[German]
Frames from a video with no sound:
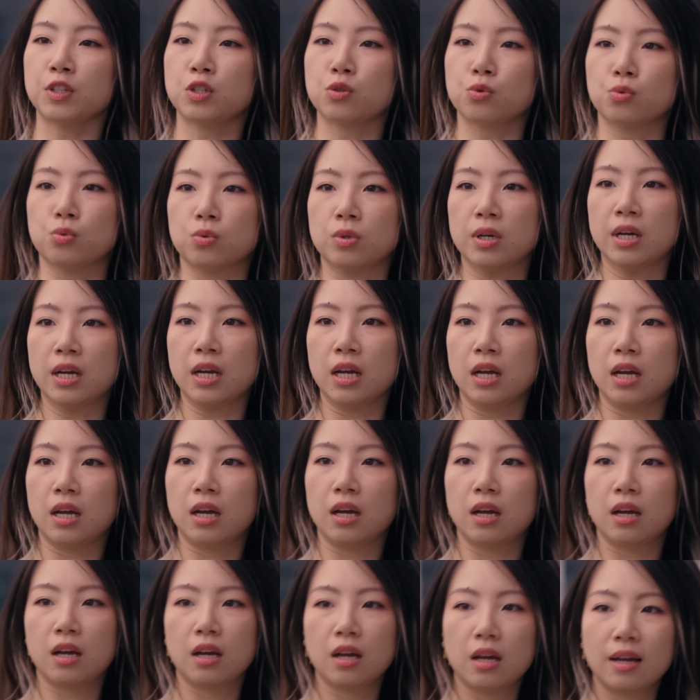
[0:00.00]
wie du.
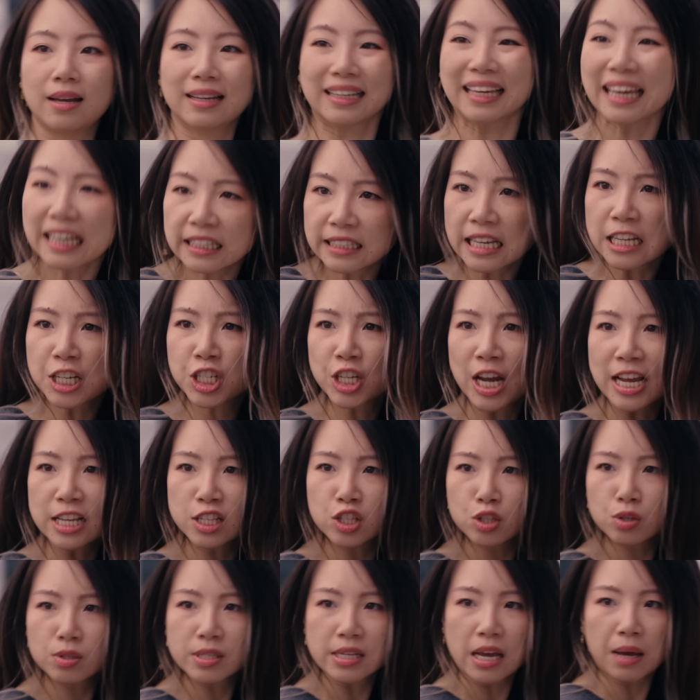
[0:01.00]
Krieg deinen
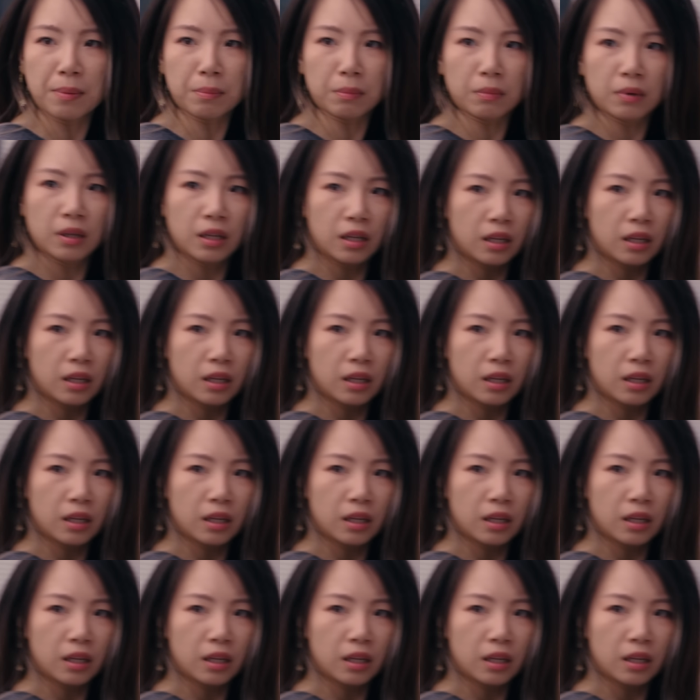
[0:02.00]
Scheiß zusammen.